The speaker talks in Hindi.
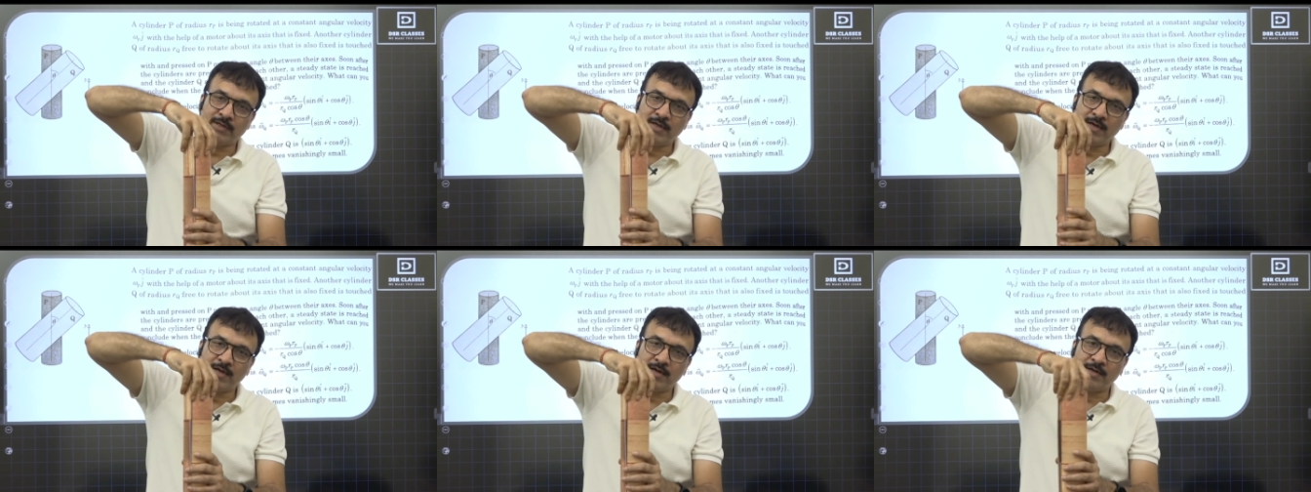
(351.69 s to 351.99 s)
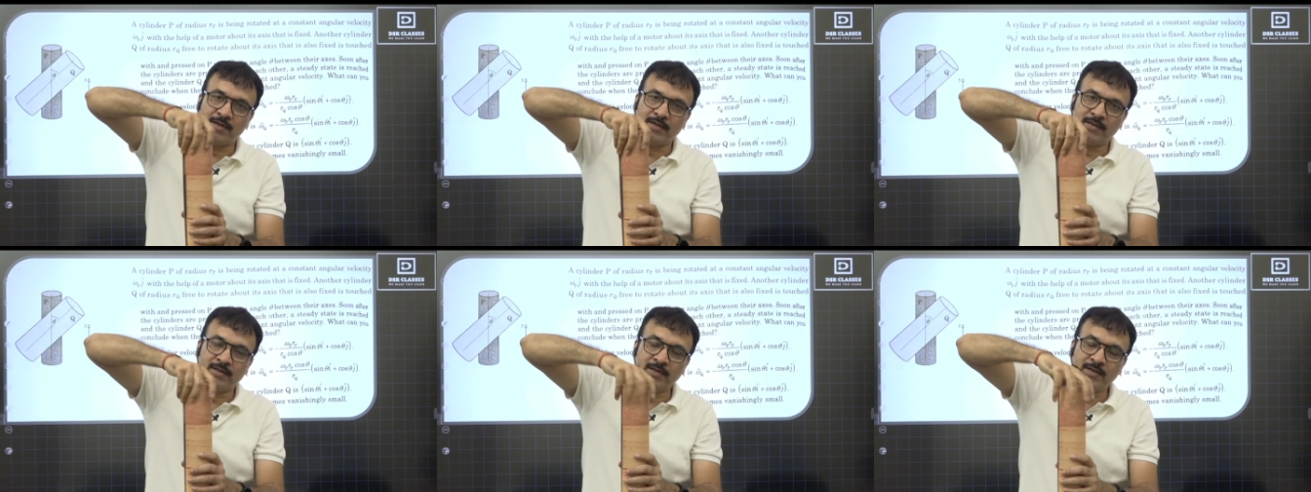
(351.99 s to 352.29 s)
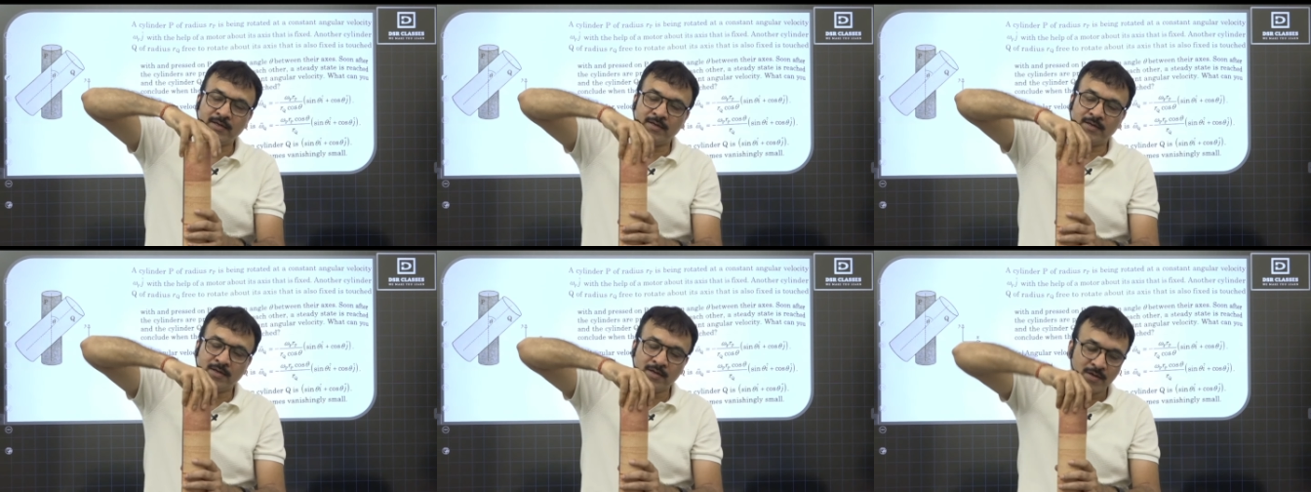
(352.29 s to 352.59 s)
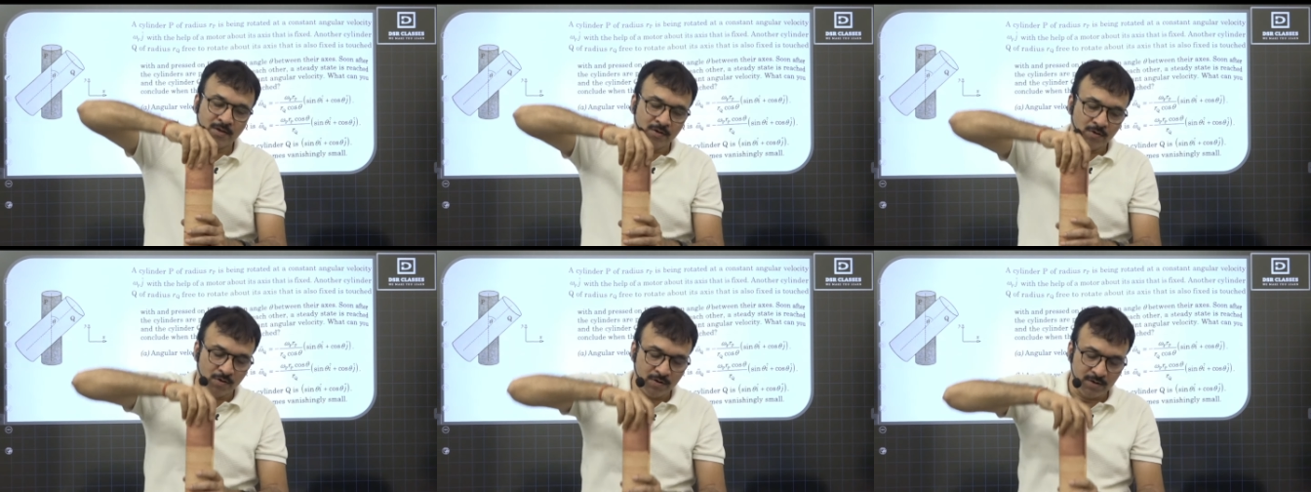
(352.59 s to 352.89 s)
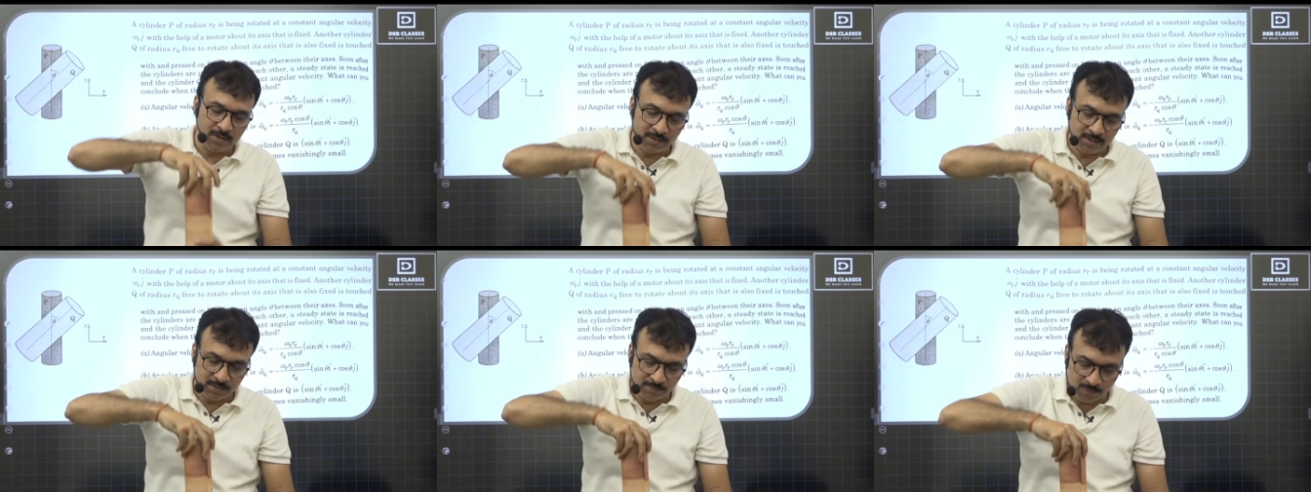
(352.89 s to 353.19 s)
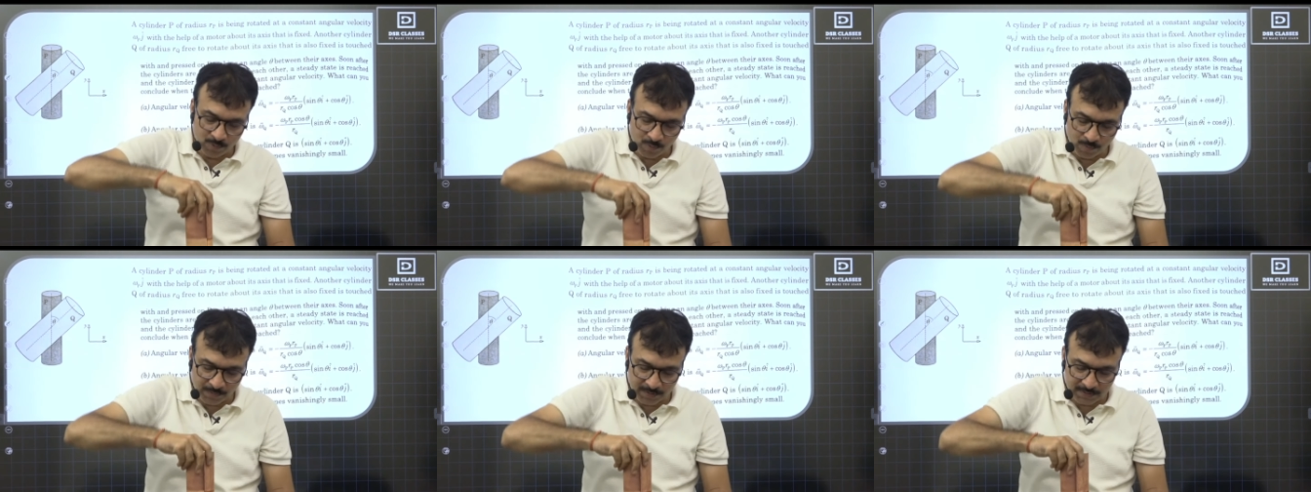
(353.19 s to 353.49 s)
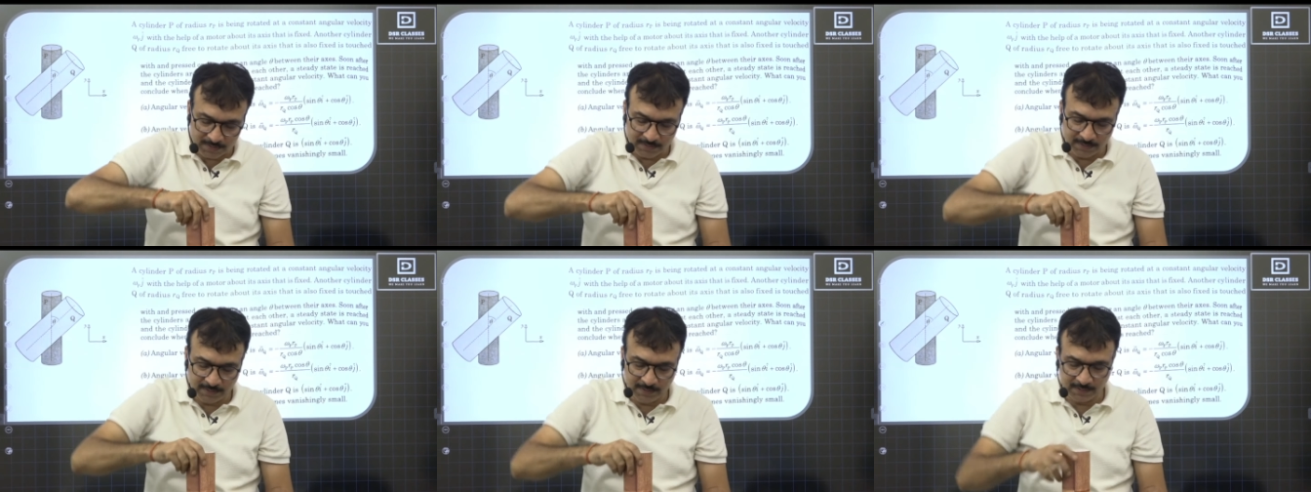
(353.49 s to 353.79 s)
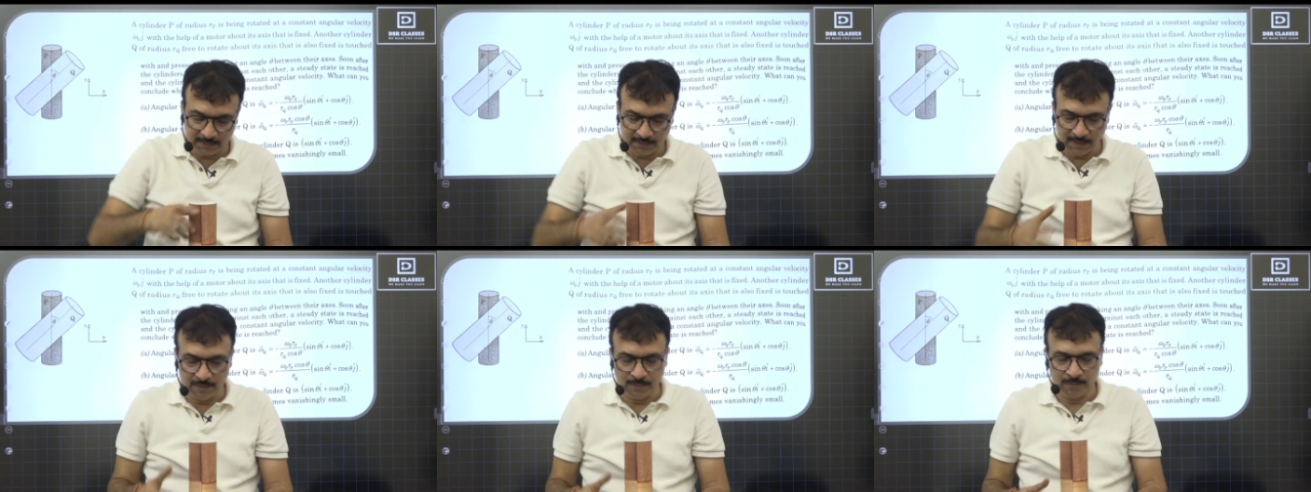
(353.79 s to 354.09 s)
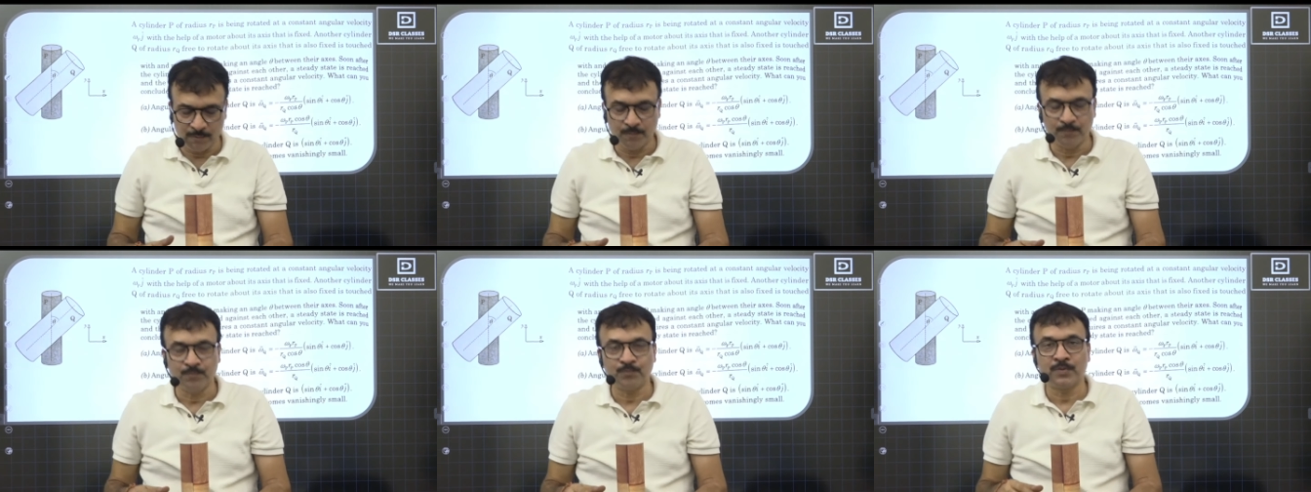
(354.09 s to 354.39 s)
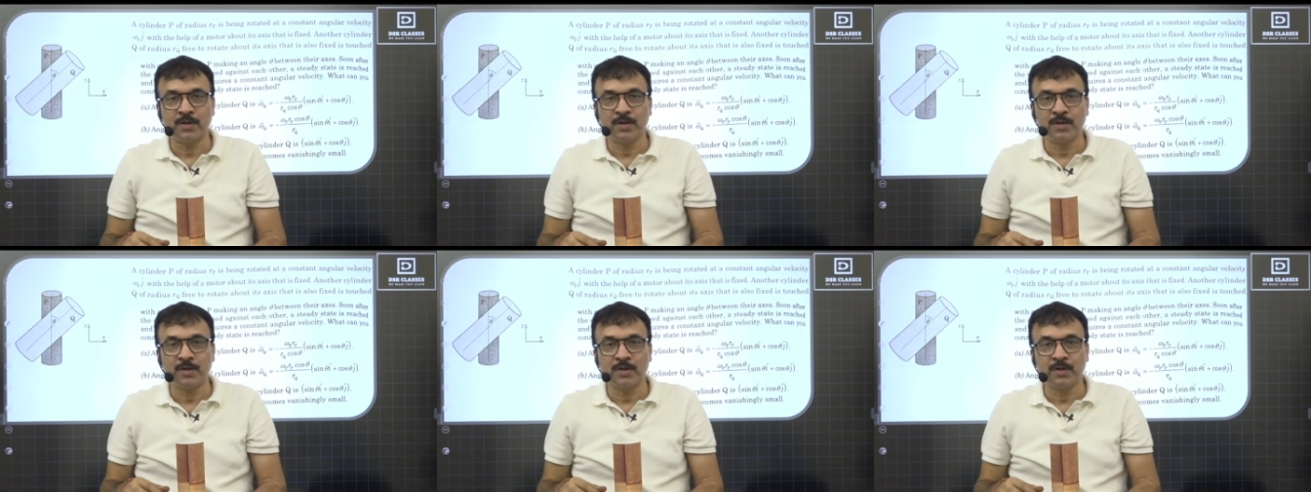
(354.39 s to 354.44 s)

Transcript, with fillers: यहाँ आएगी और अगर मैं ऊपर से देखता हूँ